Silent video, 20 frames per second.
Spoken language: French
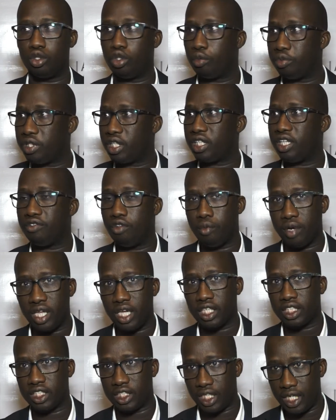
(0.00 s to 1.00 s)
d'objectifs de
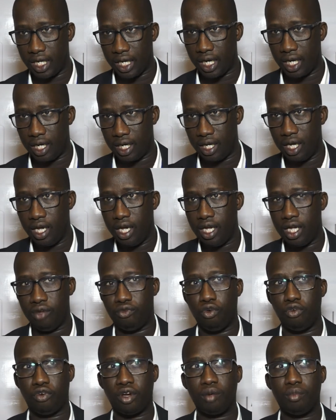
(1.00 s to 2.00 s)
manière générale. Il
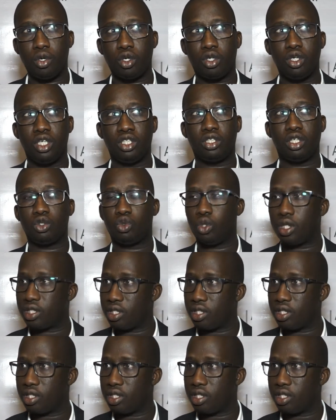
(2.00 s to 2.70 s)
faut vraiment que les gens soient